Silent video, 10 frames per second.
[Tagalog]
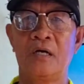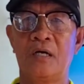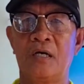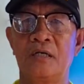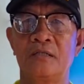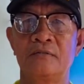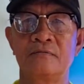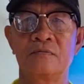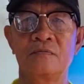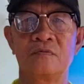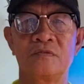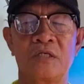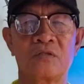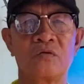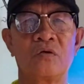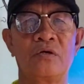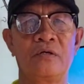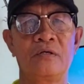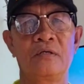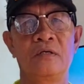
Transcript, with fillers: uh, ah, sector